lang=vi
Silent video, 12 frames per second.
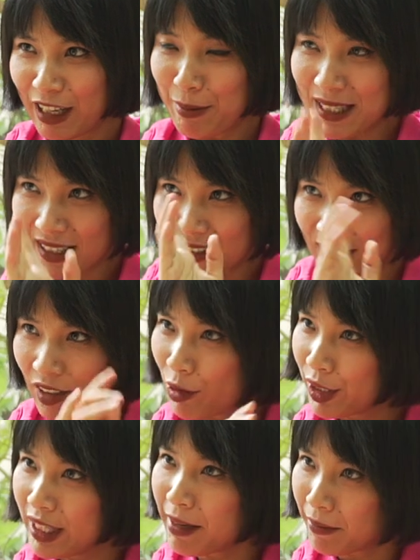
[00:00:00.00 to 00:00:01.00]
nếu bây giờ
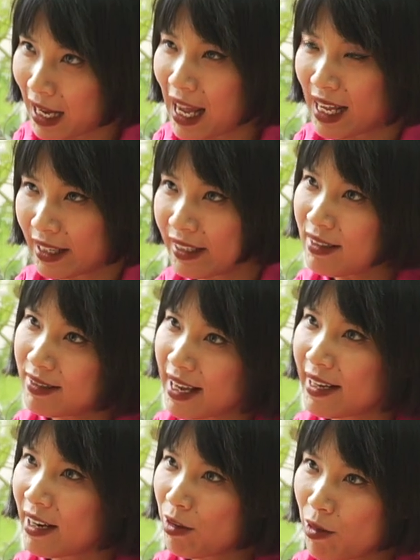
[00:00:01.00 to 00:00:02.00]
ngồi điểm lại cái thời
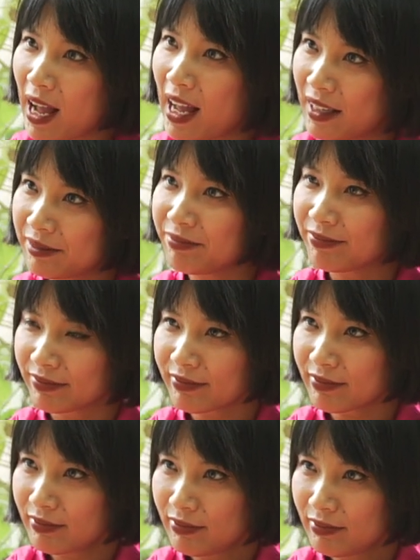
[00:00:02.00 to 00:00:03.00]
gian đã qua
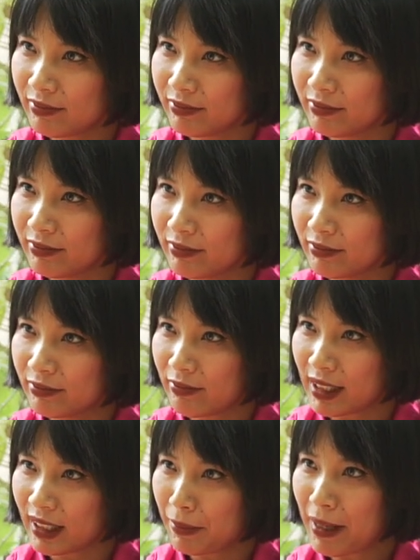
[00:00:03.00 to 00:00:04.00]

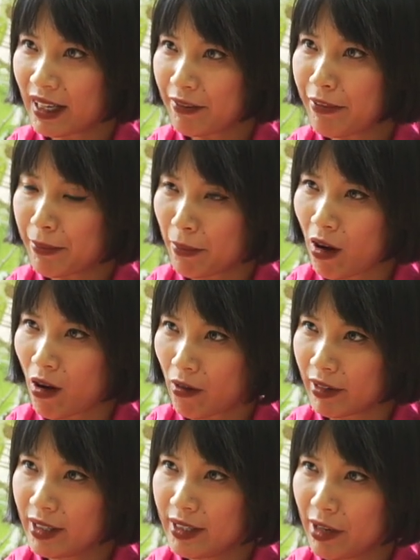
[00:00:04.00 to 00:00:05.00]
bạn thấy bạn đã phải
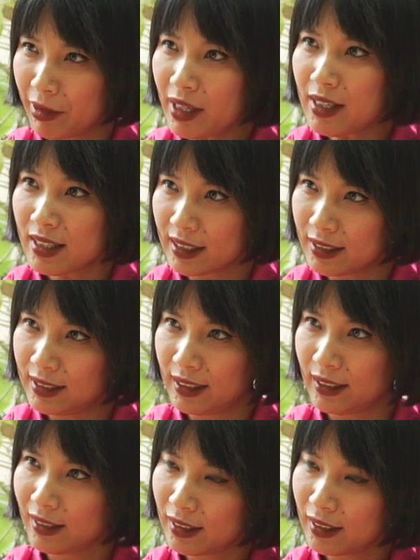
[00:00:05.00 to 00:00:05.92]
bỏ đi nhiều nhất là cái gì